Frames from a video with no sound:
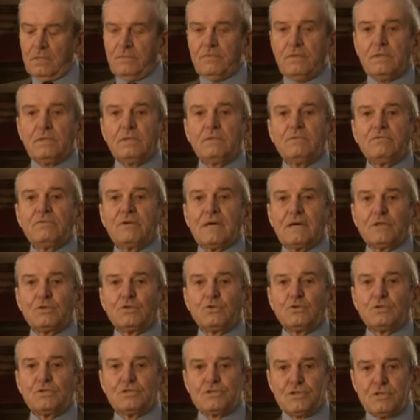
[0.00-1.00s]
che viene
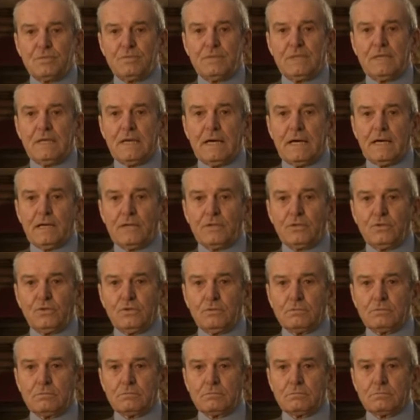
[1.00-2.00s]
inviato in
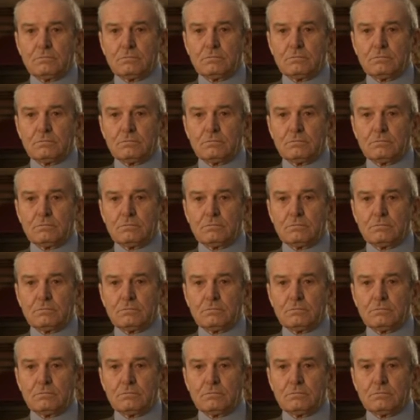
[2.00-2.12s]
seminario.